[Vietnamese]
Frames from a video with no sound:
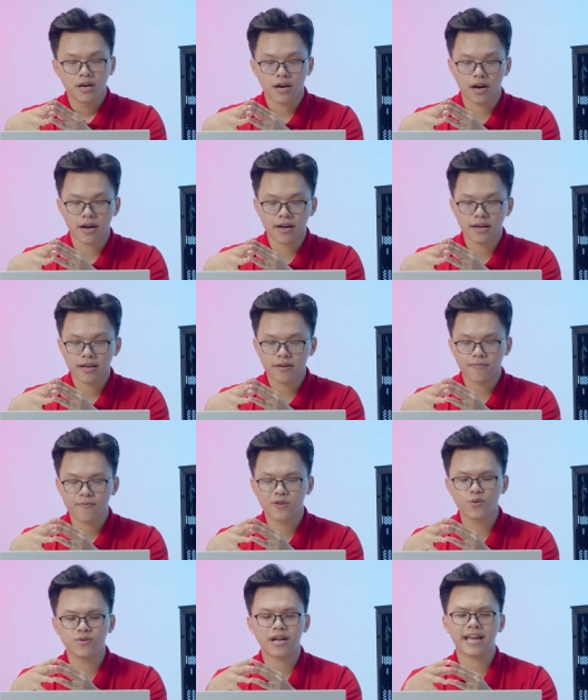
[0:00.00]
Đấy,
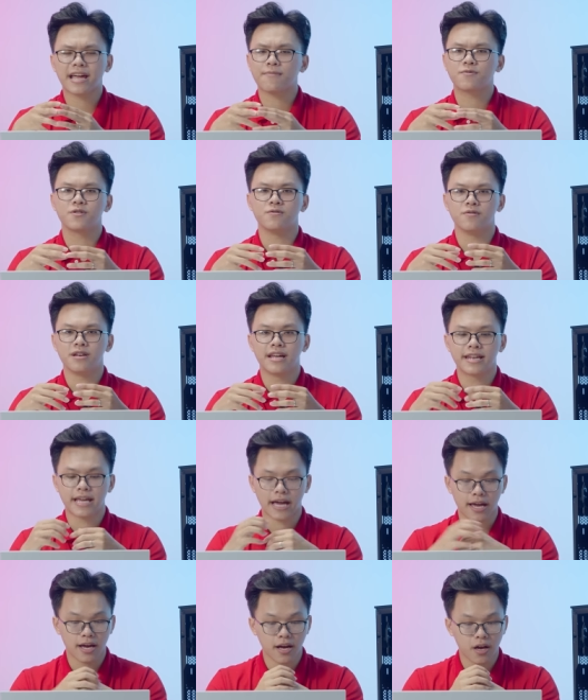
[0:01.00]
ví dụ như anh em thử lên
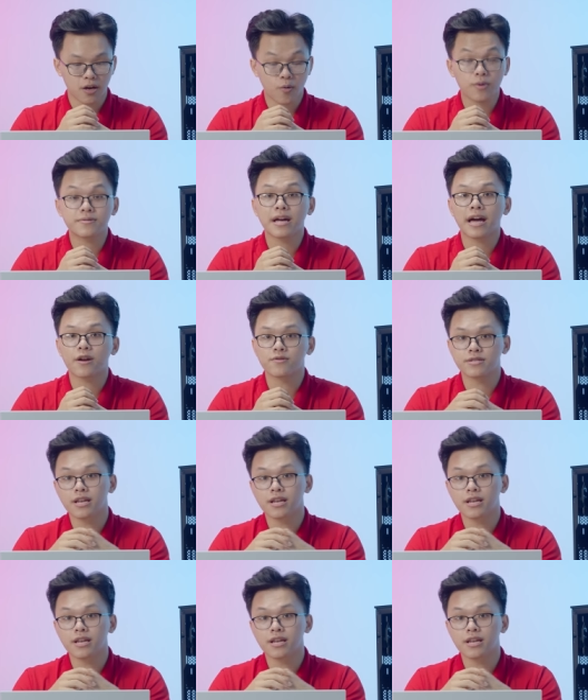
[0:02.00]
cái website đó